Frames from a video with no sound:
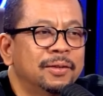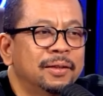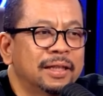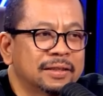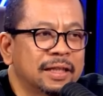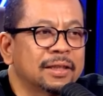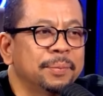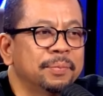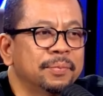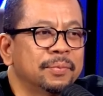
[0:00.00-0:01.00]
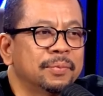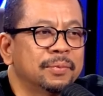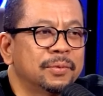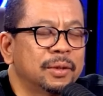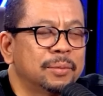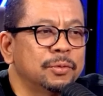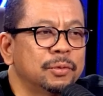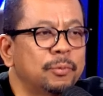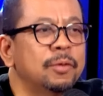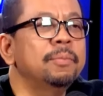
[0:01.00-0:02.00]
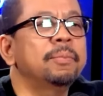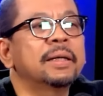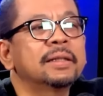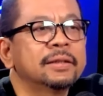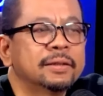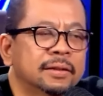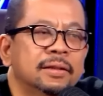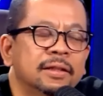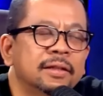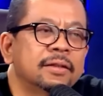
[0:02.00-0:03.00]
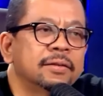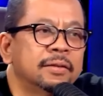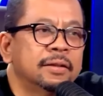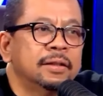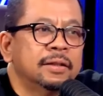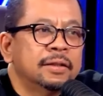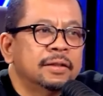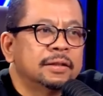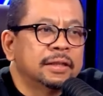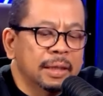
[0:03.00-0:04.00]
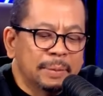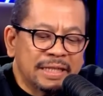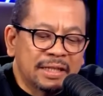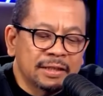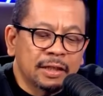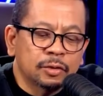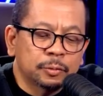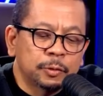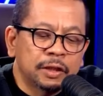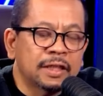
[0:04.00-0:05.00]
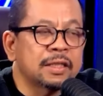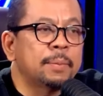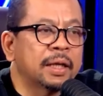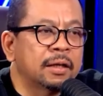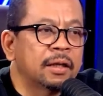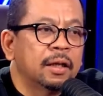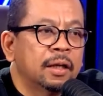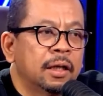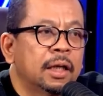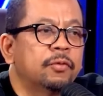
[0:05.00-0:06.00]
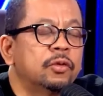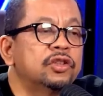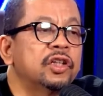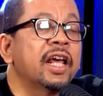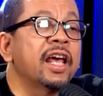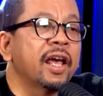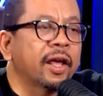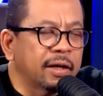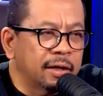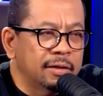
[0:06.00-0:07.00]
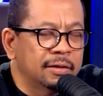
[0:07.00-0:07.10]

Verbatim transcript: legislatif 2024 hmm. gitu. Jadi ya Mas Anies harus punya kesabaran revolusioner.